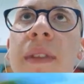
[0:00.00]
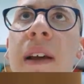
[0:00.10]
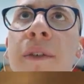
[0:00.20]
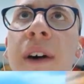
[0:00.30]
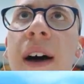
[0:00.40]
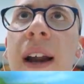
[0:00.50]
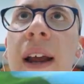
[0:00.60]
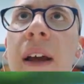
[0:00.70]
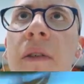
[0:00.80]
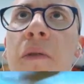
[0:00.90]
da
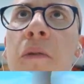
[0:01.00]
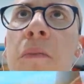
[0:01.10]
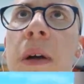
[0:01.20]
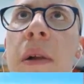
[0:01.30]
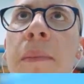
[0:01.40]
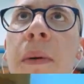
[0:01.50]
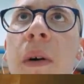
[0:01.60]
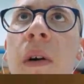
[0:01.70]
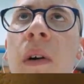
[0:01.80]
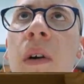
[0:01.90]
fare un bel
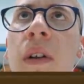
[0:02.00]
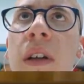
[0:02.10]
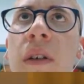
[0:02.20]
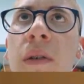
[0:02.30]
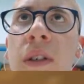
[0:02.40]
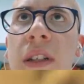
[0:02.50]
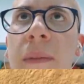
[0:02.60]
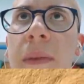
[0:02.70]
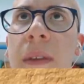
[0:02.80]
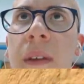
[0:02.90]
po' di cose